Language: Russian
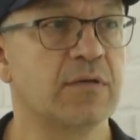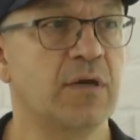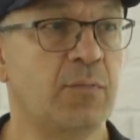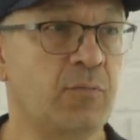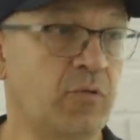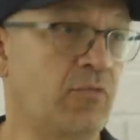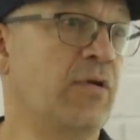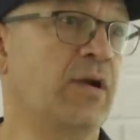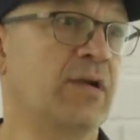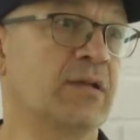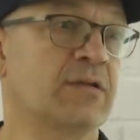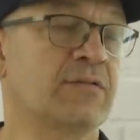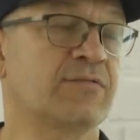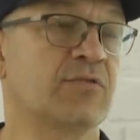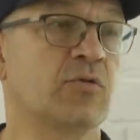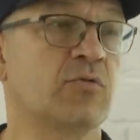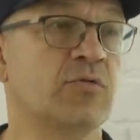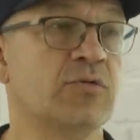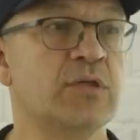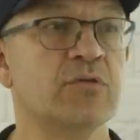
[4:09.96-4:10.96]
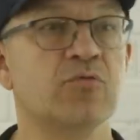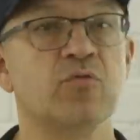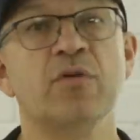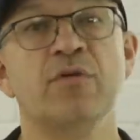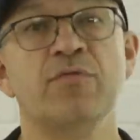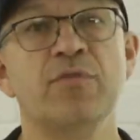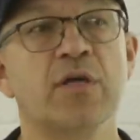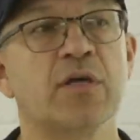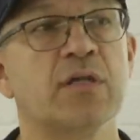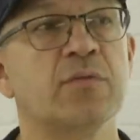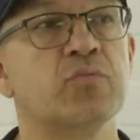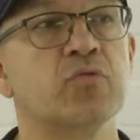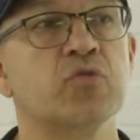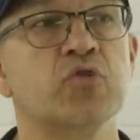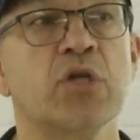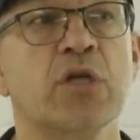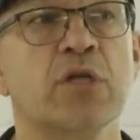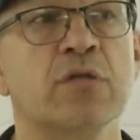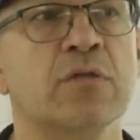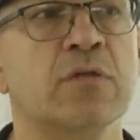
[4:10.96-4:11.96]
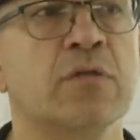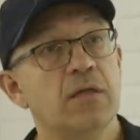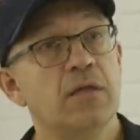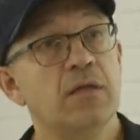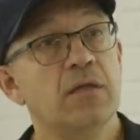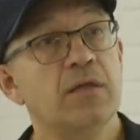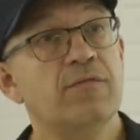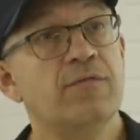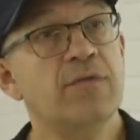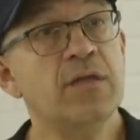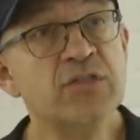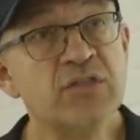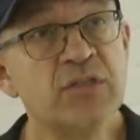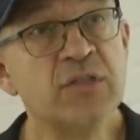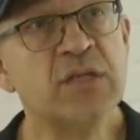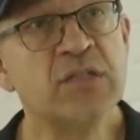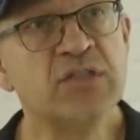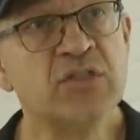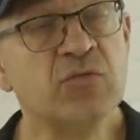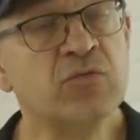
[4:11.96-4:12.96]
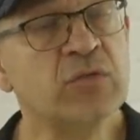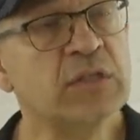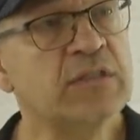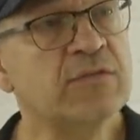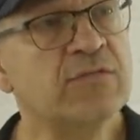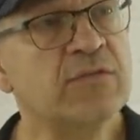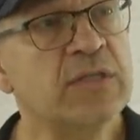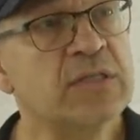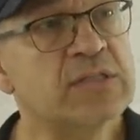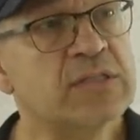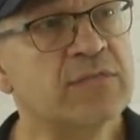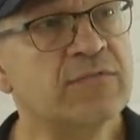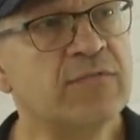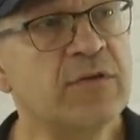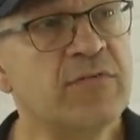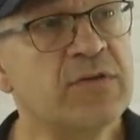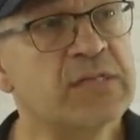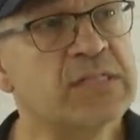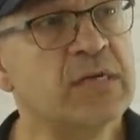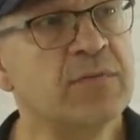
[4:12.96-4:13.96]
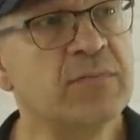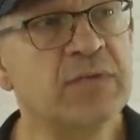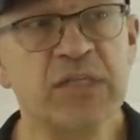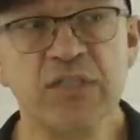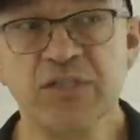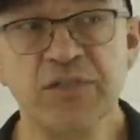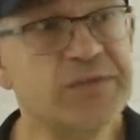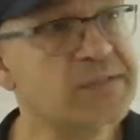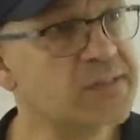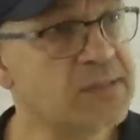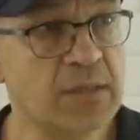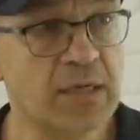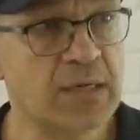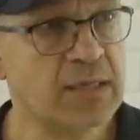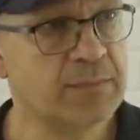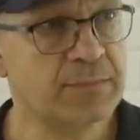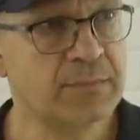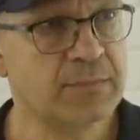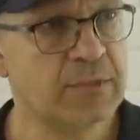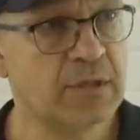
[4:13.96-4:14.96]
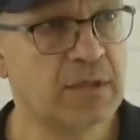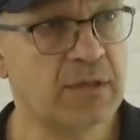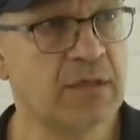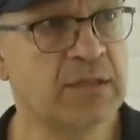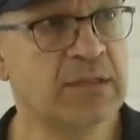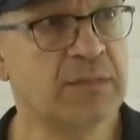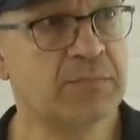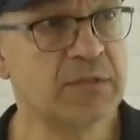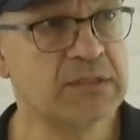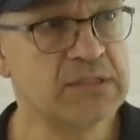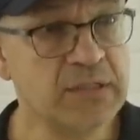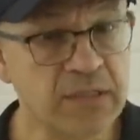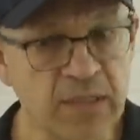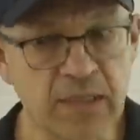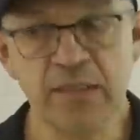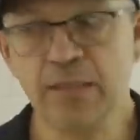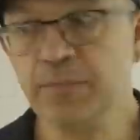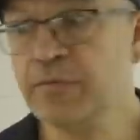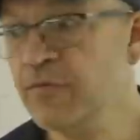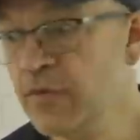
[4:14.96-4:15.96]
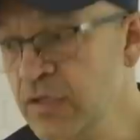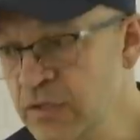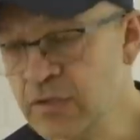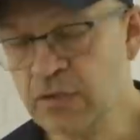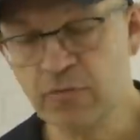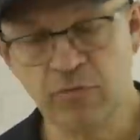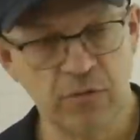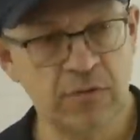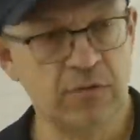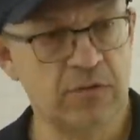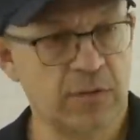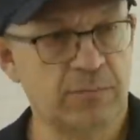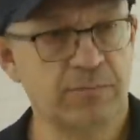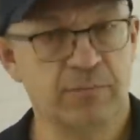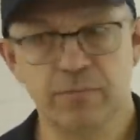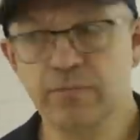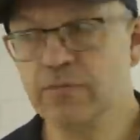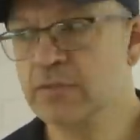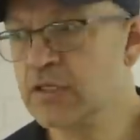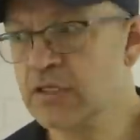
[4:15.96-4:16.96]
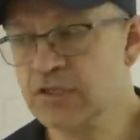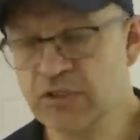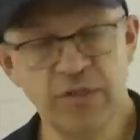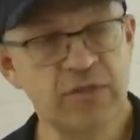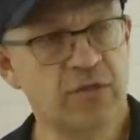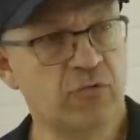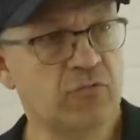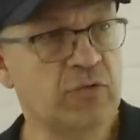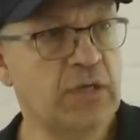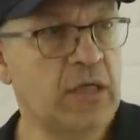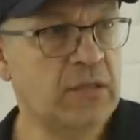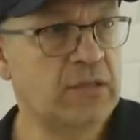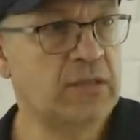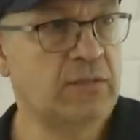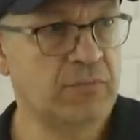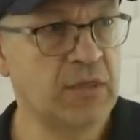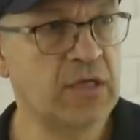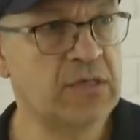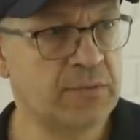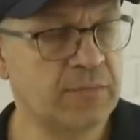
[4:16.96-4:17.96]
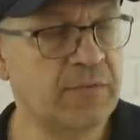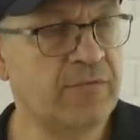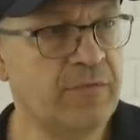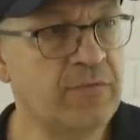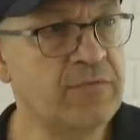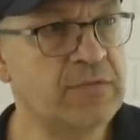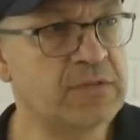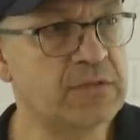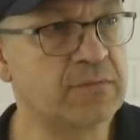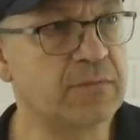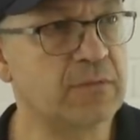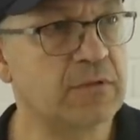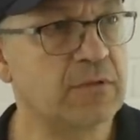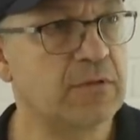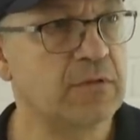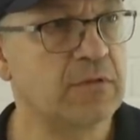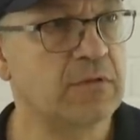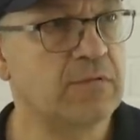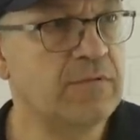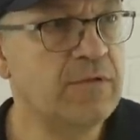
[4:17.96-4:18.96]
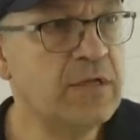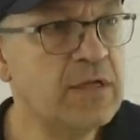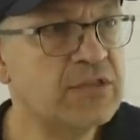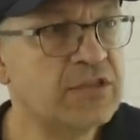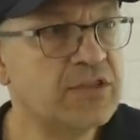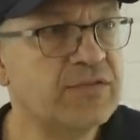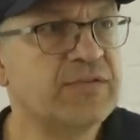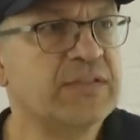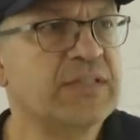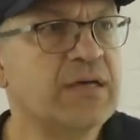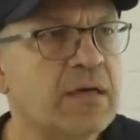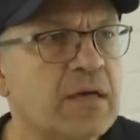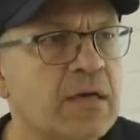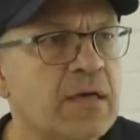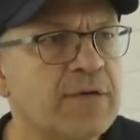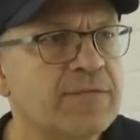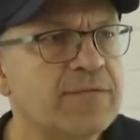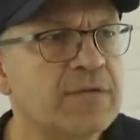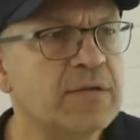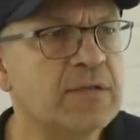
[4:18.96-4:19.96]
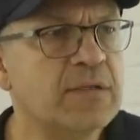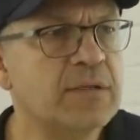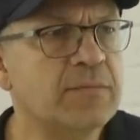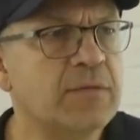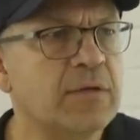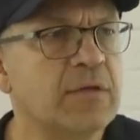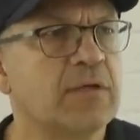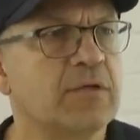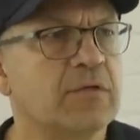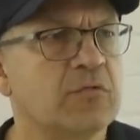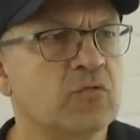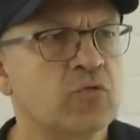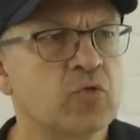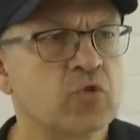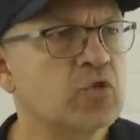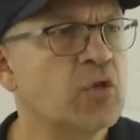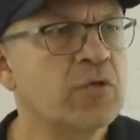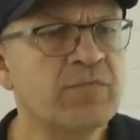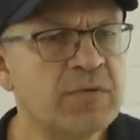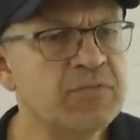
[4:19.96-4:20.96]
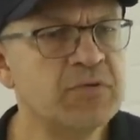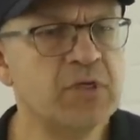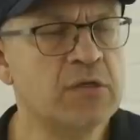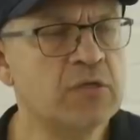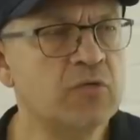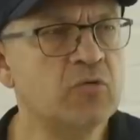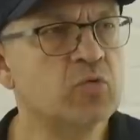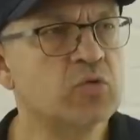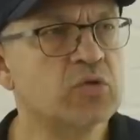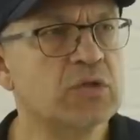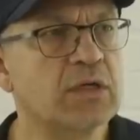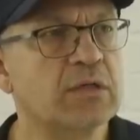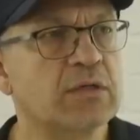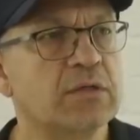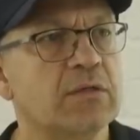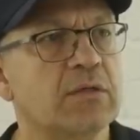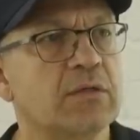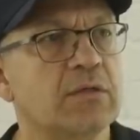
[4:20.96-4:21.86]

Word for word: А буквально на второй день туда въехал Пушилин. Вещи наши куда-то вынес, вывезли, мы даже не знаем. Охрана просила хотя бы вещи, хоть там скажите куда ли, там дайте мы вывезем. Вещи, фотографии там. Ну то, что им вообще не нужно.